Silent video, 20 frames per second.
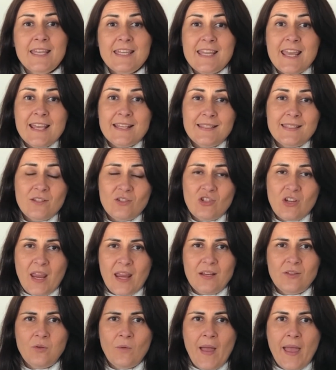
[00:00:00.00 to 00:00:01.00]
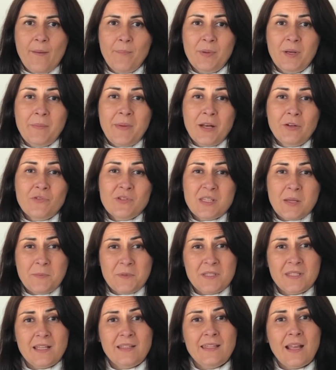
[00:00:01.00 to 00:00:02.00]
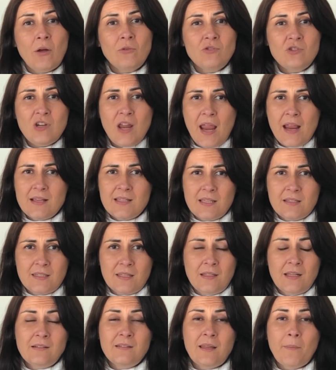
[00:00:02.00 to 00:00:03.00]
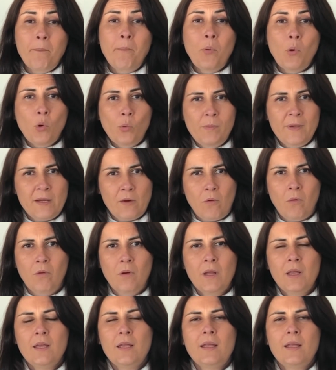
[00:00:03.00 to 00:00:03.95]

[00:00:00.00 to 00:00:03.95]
E esse jeito é, primeiro você precisa ter audiência, você tem que ter público,